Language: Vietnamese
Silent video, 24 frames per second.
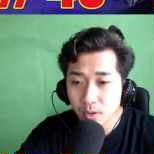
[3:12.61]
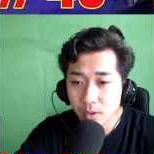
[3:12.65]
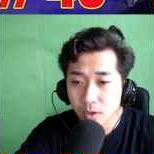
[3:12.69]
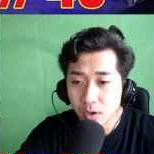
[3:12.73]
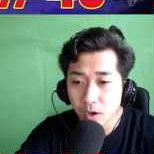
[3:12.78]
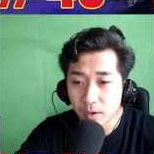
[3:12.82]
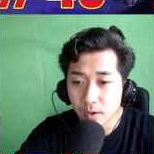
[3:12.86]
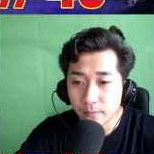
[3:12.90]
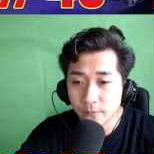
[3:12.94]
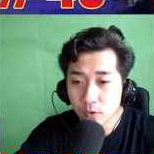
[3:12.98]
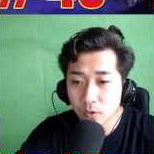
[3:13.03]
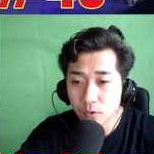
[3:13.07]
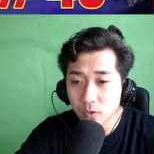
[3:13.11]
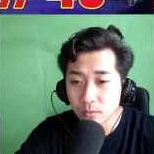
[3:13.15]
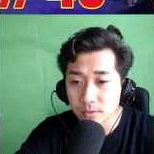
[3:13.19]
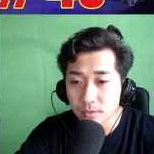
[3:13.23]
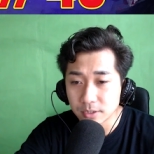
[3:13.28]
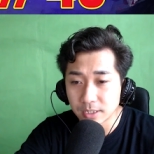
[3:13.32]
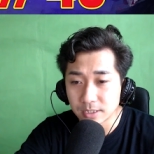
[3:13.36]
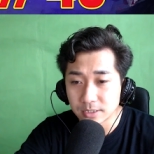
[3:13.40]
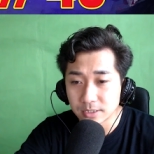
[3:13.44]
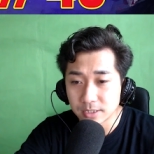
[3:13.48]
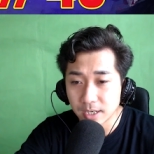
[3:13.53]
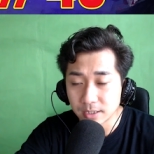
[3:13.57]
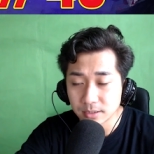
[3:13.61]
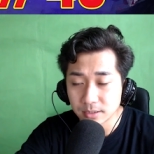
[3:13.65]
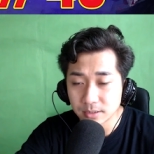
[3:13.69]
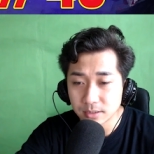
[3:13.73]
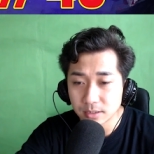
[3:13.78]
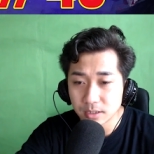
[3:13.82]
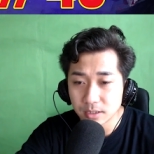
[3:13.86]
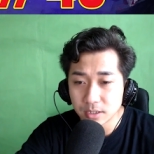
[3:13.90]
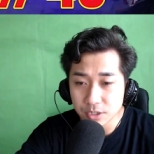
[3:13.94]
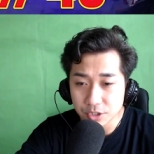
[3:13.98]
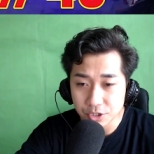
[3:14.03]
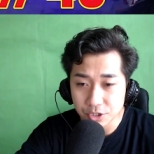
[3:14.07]
Phản ứng của thuật cảnh sát
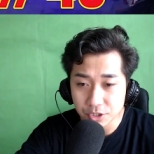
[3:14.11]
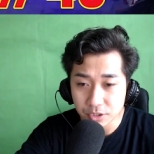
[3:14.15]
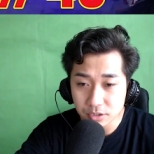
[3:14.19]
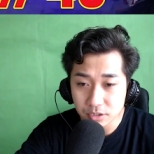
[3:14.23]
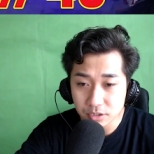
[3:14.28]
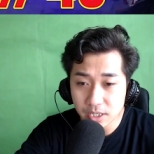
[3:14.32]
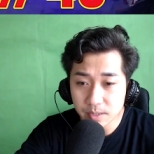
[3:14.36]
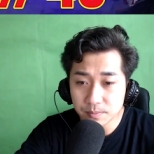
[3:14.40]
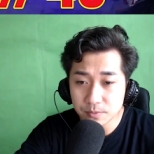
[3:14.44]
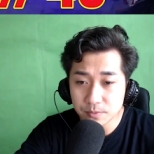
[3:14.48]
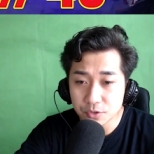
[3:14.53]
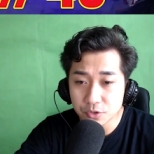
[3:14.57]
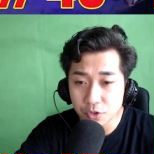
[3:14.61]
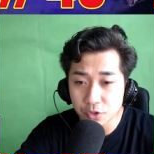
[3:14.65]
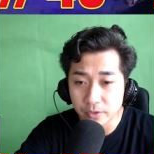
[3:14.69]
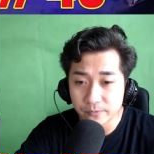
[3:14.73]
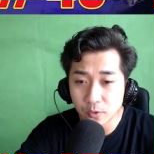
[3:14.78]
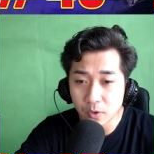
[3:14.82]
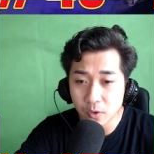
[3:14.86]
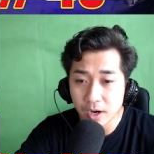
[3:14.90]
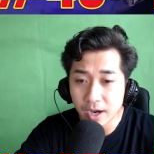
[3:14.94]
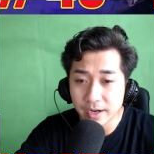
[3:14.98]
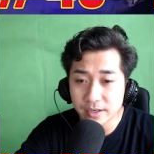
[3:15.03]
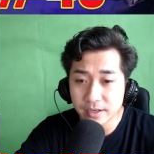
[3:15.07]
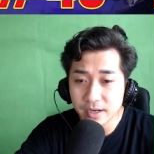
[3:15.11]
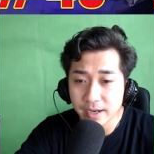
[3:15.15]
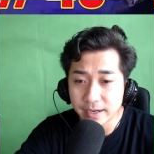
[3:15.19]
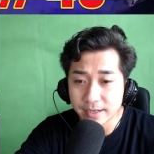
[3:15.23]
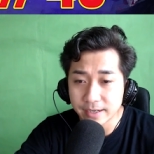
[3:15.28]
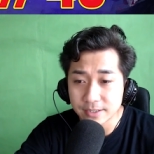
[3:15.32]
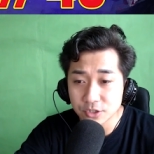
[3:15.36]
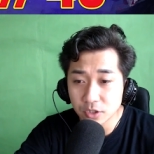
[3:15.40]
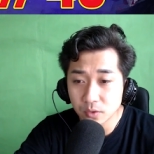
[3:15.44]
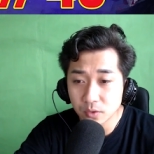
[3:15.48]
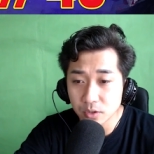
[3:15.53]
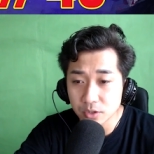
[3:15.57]
thì không ngoài dự tính của các cô.
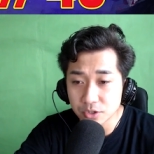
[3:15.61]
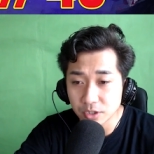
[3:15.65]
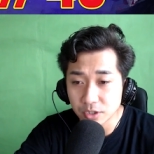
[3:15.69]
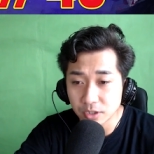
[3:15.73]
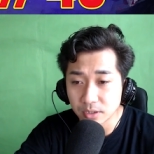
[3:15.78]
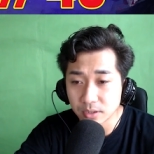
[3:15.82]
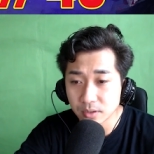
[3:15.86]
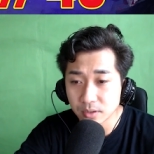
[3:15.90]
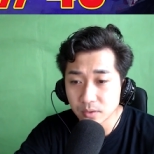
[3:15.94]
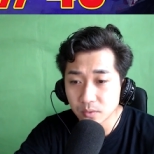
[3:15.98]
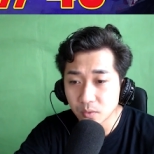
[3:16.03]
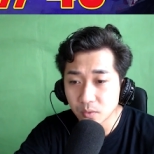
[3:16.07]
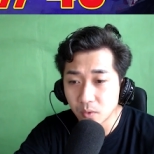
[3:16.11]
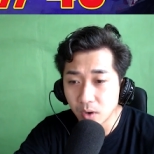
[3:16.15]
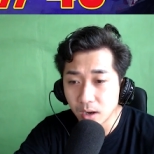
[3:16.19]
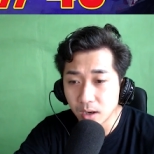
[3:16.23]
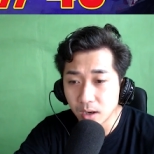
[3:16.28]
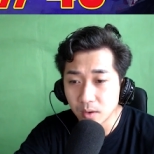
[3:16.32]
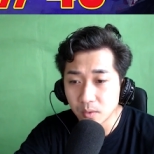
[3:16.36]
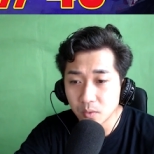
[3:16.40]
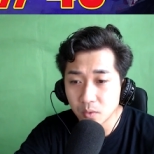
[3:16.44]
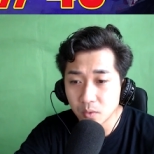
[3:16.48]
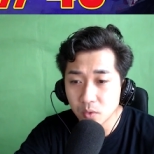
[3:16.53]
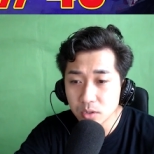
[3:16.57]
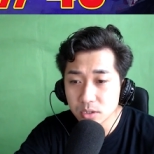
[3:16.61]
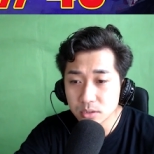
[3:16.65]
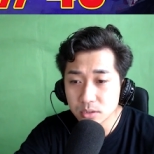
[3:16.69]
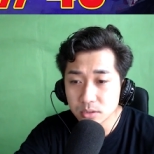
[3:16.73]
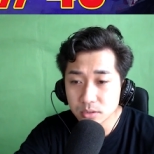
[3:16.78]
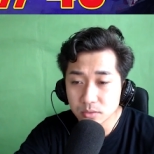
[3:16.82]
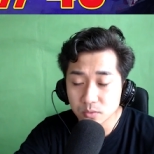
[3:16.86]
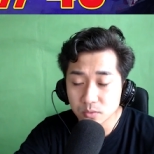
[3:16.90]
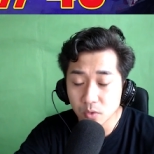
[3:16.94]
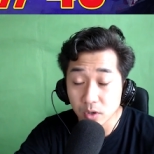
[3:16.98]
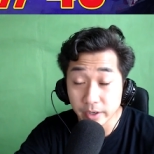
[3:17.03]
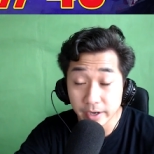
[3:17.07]
Họ vô cùng cẩn thận,
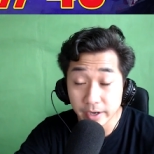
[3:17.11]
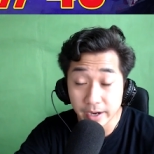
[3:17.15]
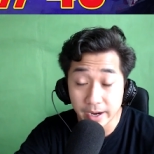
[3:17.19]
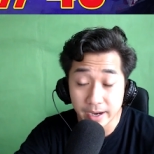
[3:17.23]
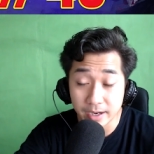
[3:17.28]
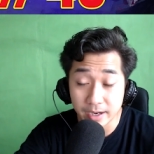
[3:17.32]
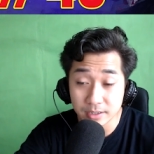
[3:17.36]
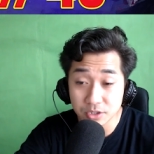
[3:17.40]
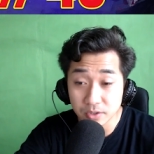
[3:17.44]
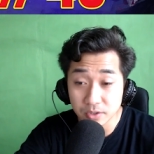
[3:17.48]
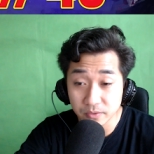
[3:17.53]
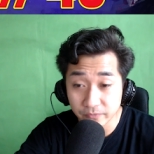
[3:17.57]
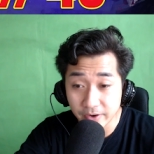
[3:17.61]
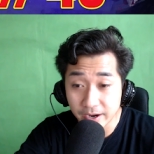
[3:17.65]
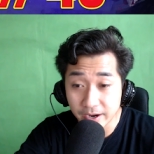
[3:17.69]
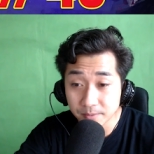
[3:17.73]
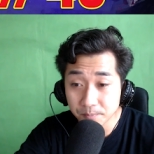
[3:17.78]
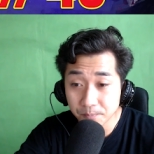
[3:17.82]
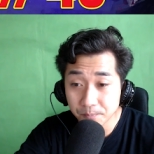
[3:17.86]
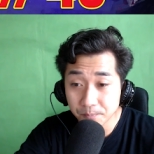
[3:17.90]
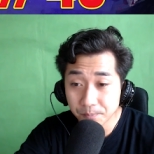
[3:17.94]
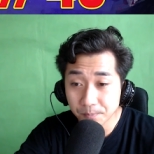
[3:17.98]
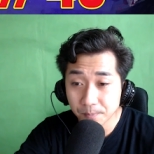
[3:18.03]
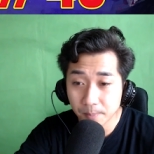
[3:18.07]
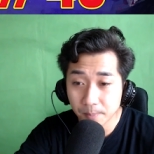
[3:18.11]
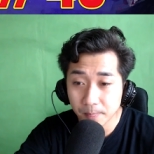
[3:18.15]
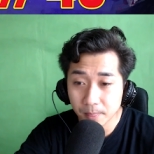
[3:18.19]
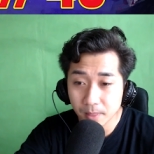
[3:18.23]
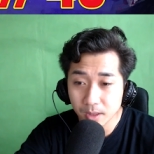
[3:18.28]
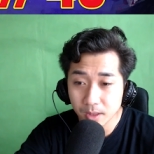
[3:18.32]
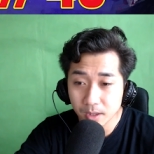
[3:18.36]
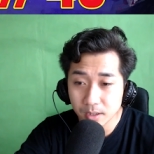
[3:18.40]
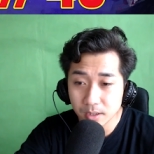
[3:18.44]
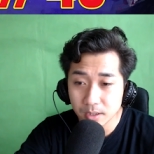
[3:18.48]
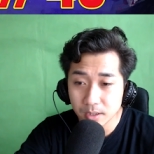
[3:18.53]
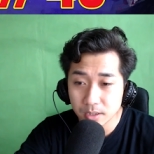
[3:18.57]
trực tiếp chuyển vụ
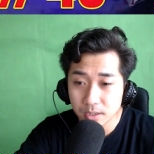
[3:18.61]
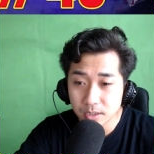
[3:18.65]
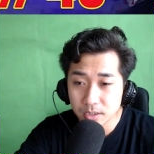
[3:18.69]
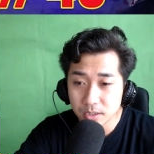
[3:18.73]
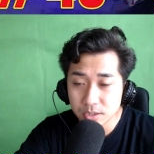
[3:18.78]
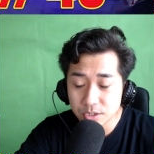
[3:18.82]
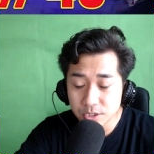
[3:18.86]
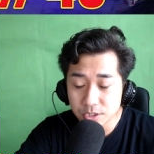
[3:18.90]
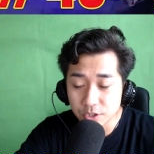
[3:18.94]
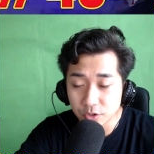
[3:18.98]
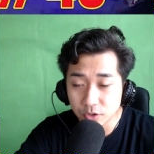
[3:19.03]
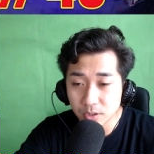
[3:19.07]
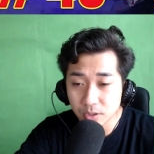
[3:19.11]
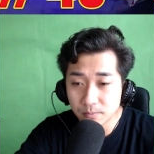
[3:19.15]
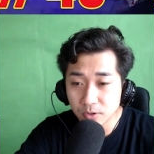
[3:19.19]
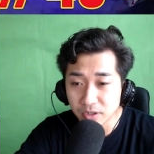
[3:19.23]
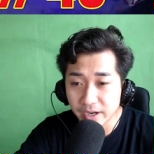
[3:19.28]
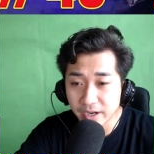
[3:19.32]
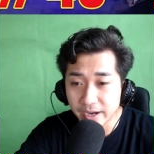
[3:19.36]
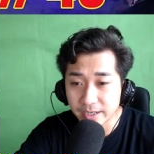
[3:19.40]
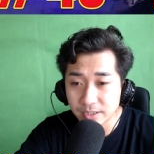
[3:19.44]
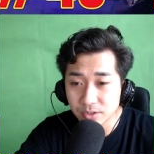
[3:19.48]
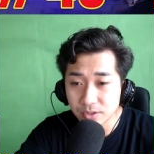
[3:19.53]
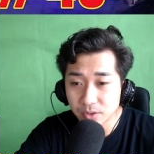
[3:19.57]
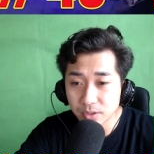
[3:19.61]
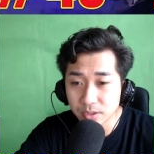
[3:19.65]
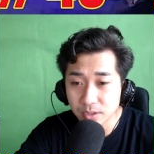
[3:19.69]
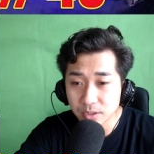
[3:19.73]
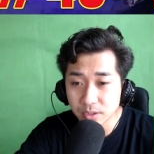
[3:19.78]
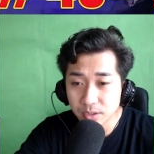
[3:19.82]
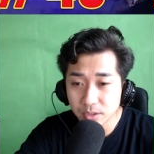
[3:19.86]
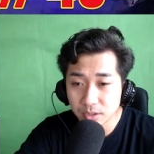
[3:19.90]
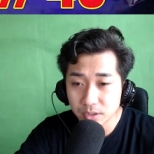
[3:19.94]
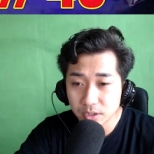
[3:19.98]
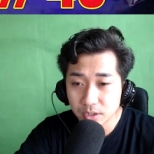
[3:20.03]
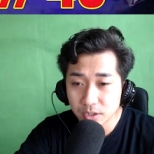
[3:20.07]
án này cho đội trưởng của
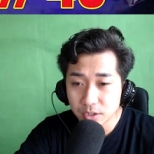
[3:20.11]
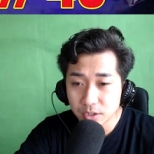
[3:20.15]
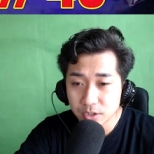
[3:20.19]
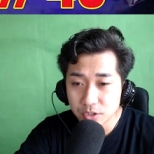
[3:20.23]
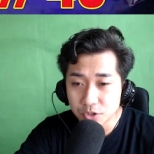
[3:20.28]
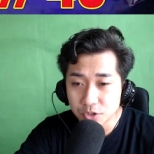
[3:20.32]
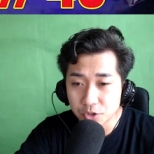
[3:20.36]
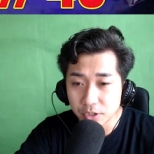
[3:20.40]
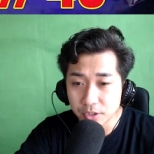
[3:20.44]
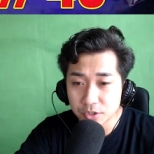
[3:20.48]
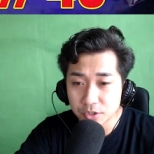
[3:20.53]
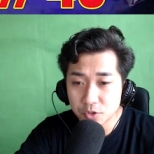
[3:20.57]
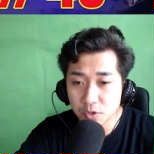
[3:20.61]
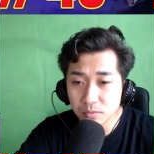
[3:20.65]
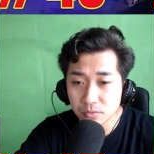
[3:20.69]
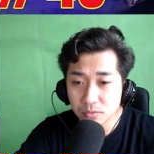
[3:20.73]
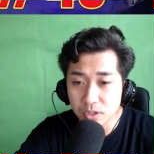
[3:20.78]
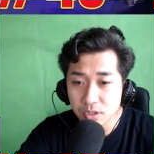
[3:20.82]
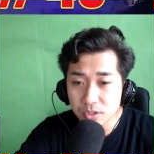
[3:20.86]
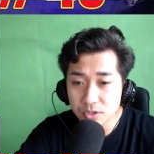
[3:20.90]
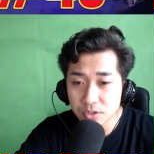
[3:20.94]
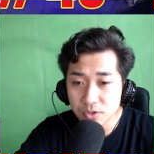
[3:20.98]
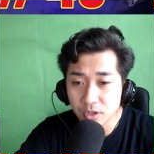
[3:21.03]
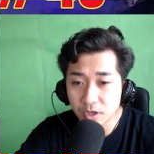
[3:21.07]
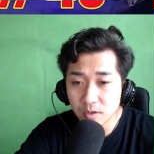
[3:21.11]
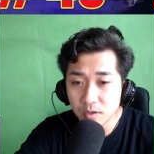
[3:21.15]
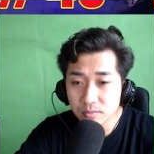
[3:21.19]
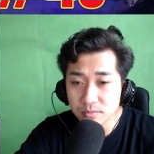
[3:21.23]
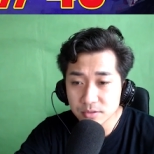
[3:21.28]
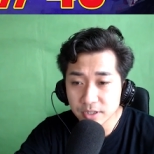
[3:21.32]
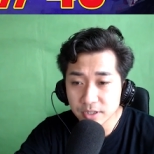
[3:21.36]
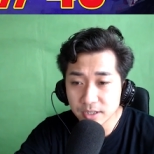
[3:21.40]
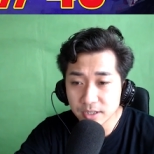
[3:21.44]
ngũ của kẻ trừng phạt.